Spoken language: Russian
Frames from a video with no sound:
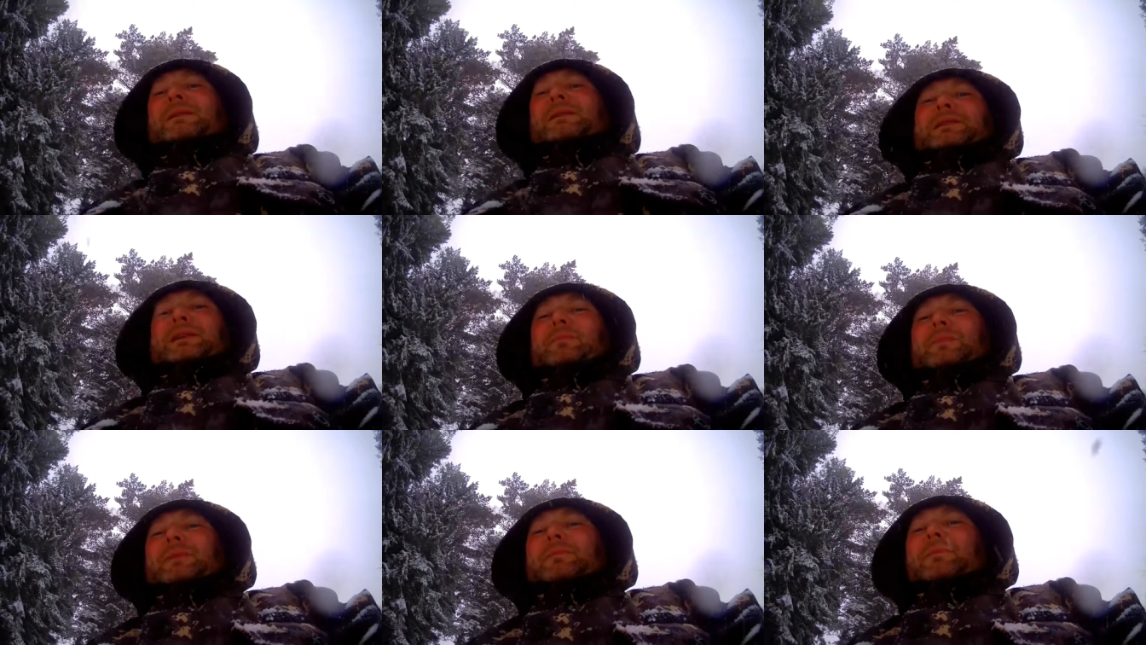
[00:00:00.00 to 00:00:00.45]

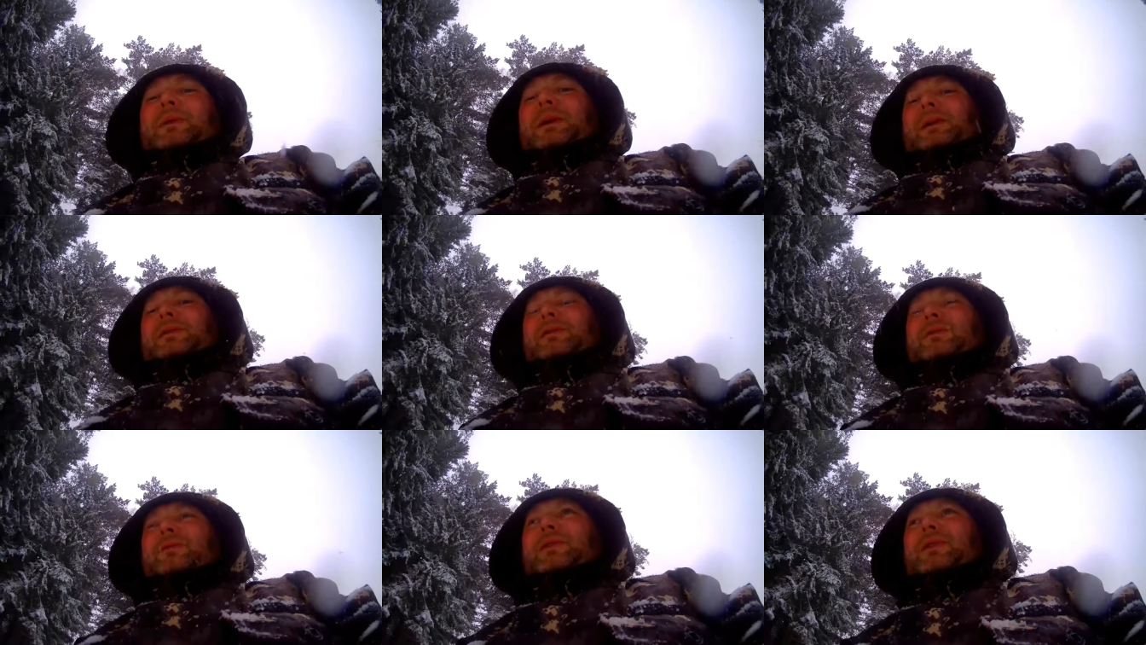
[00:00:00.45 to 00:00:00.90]
тем не
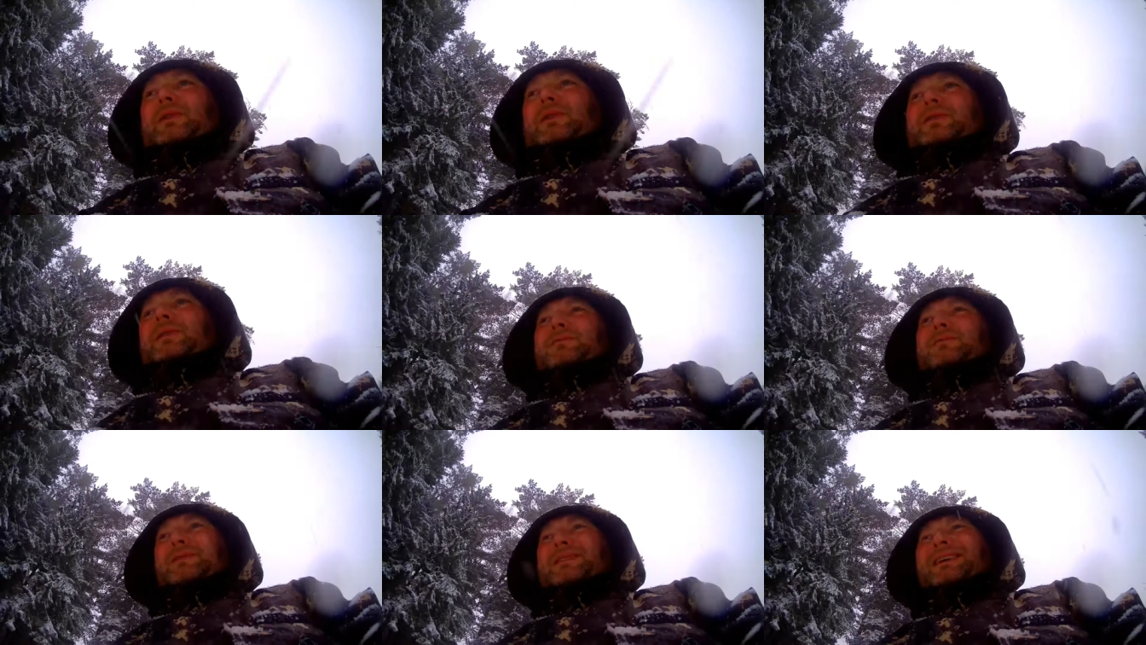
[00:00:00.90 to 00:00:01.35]
менее он ее
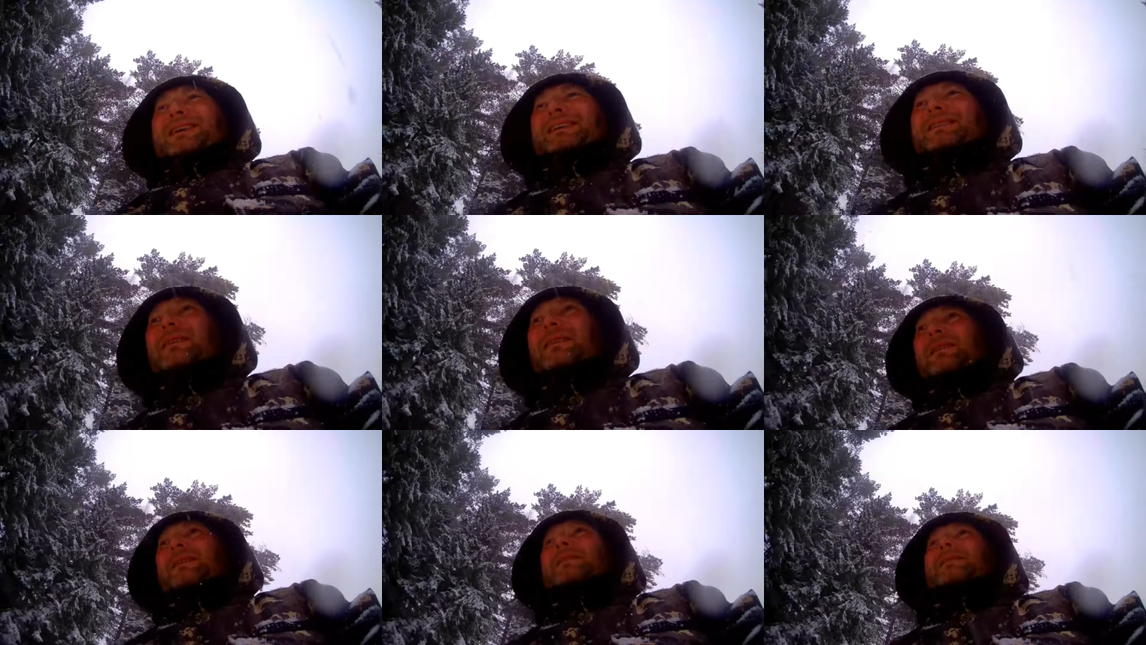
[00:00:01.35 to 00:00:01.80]
не
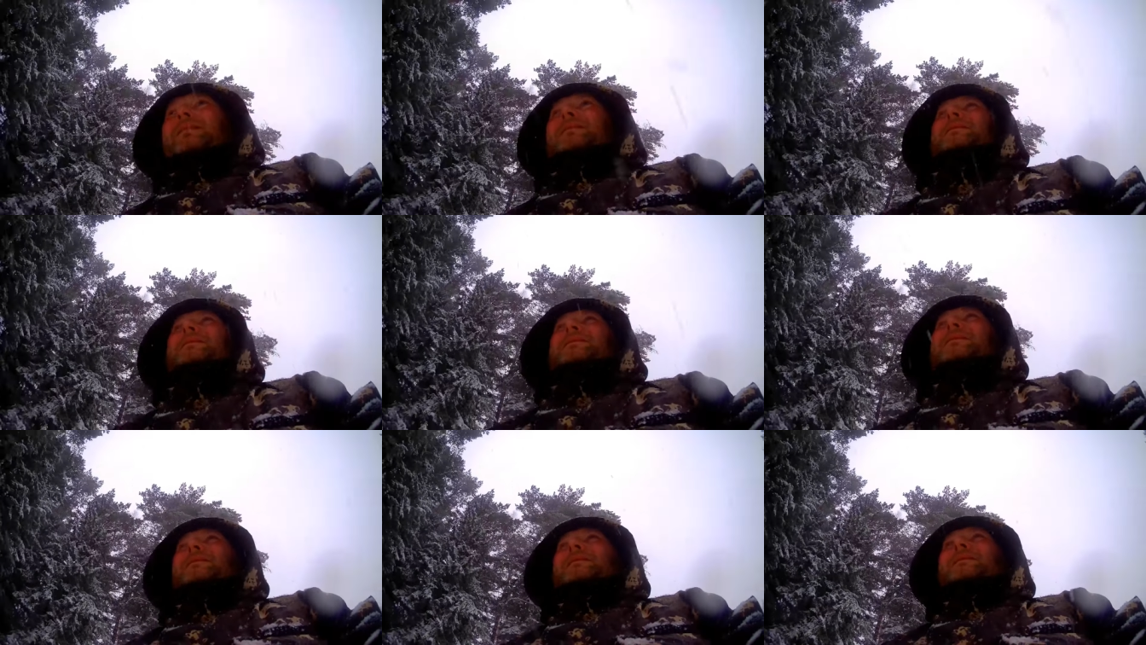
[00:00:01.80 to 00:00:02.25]
взял.
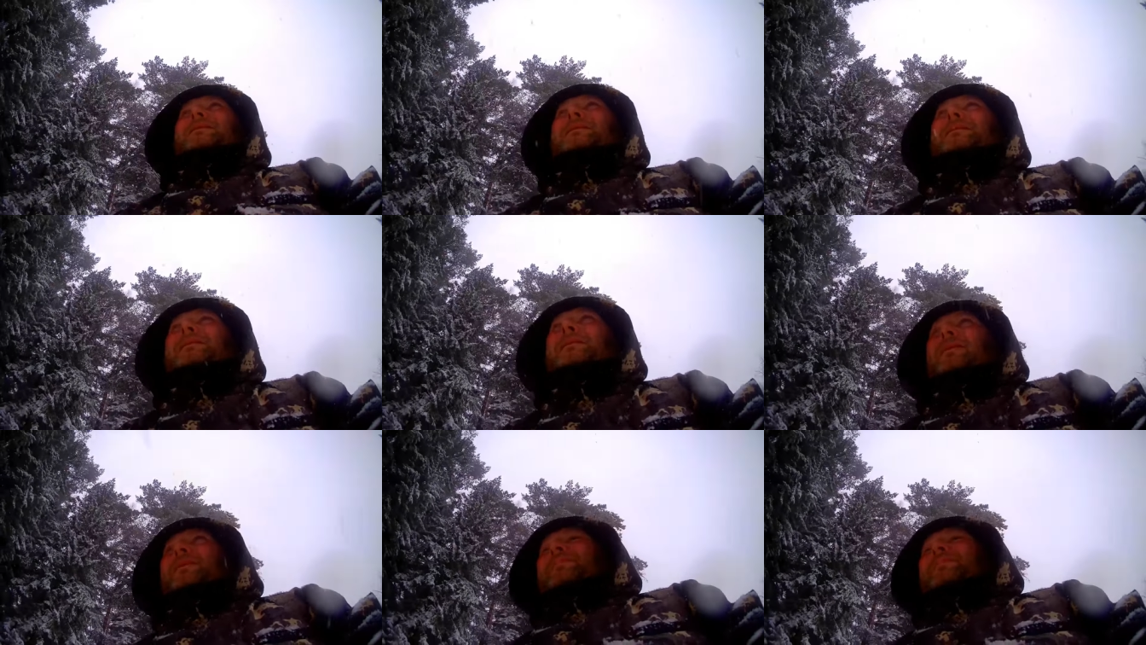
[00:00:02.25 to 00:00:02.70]

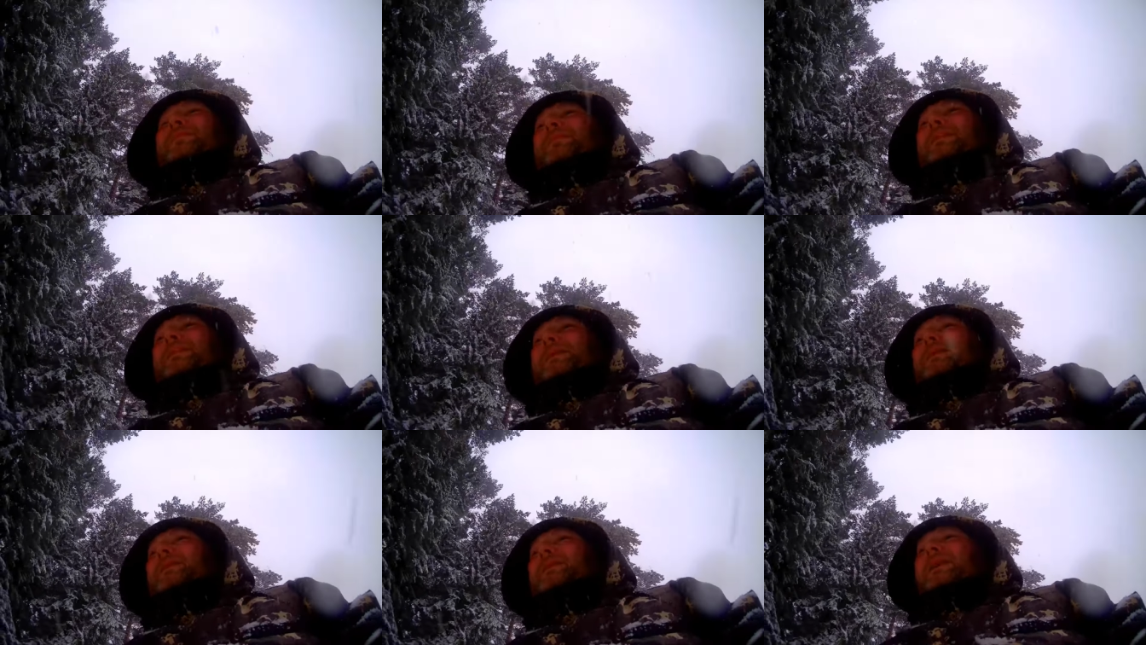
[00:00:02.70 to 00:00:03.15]

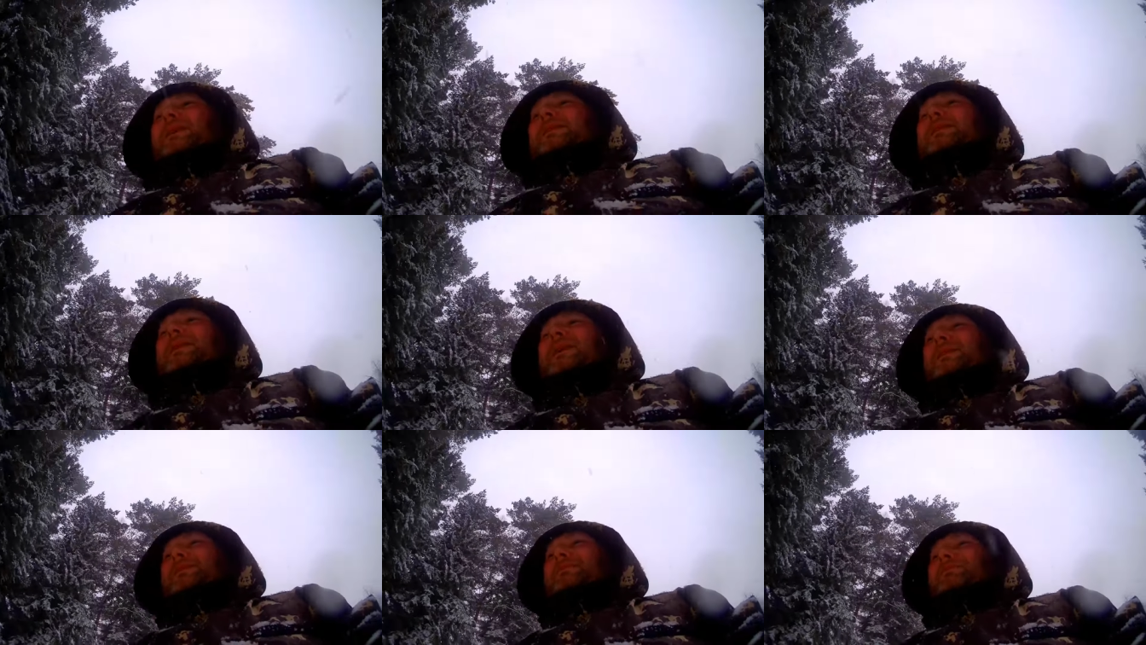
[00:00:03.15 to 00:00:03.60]

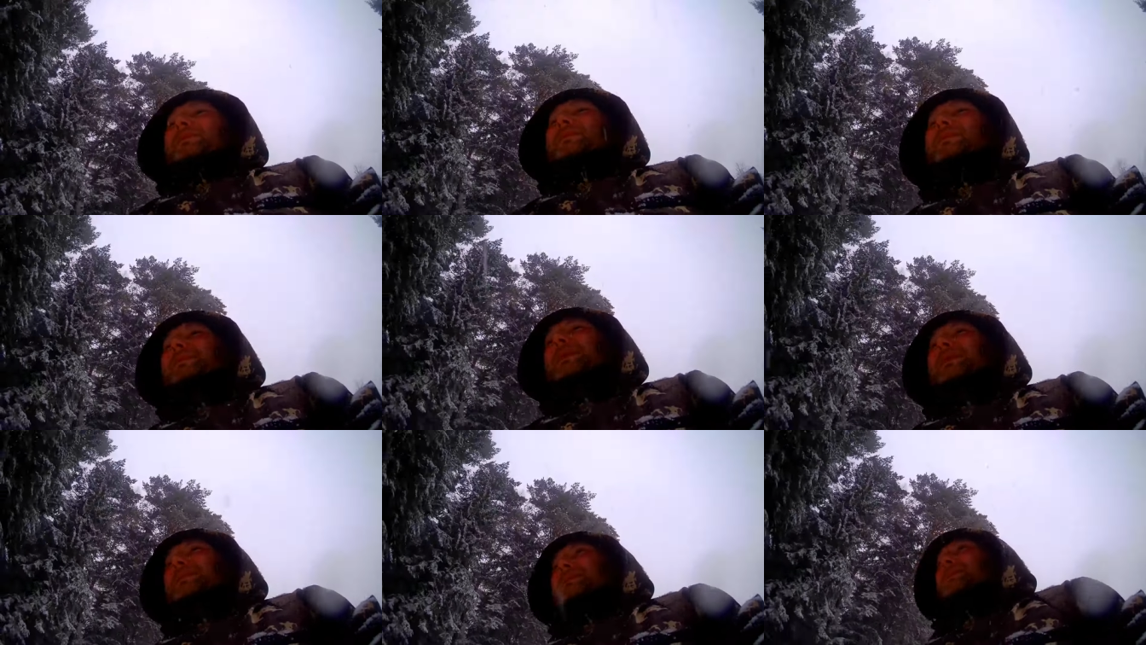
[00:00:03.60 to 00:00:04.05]
Нет, я тебе
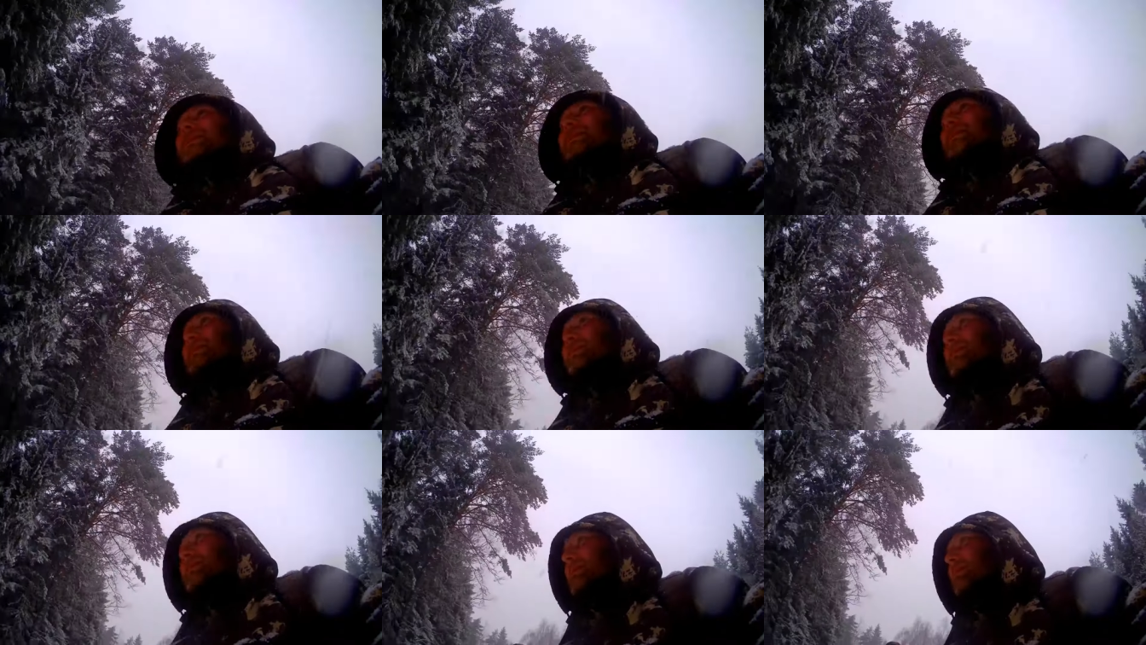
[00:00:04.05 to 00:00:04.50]
сказал,
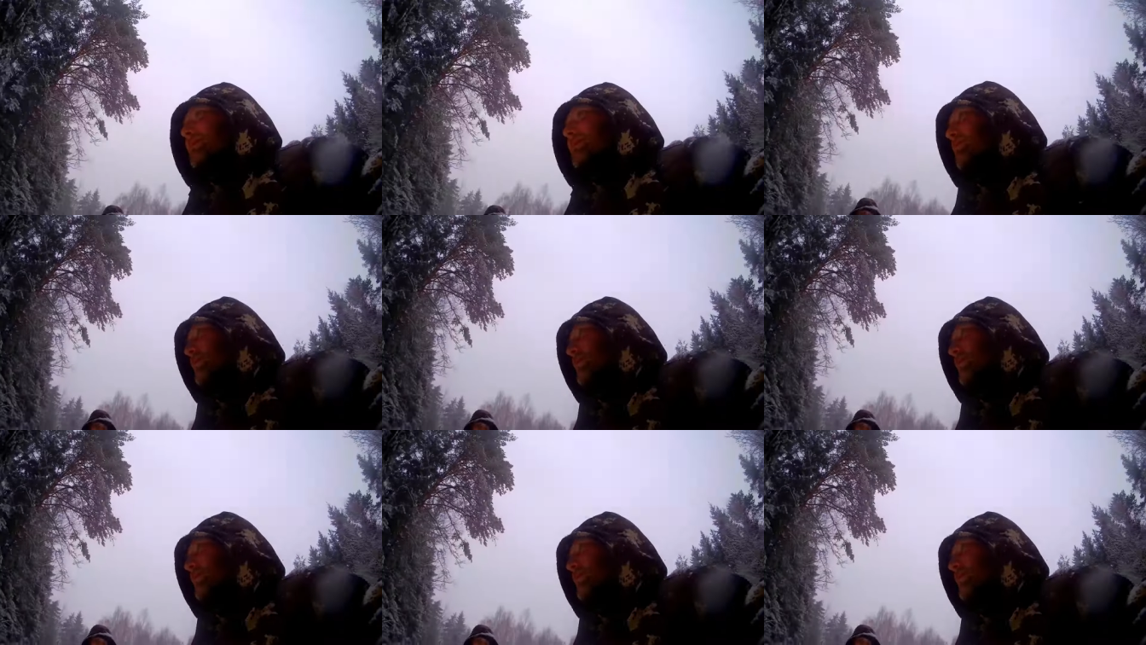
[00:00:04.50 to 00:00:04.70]
если ты